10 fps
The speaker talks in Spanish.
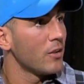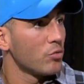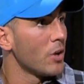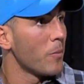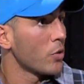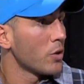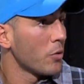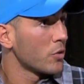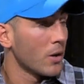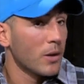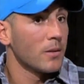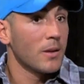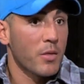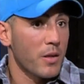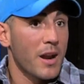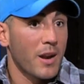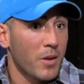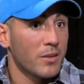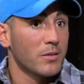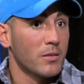es un deporte pues, que te hace al
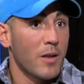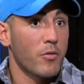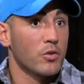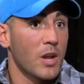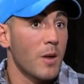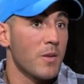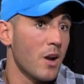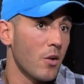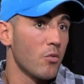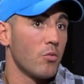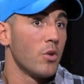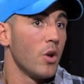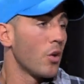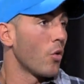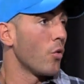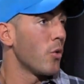revés, afrontar la vida con un, con un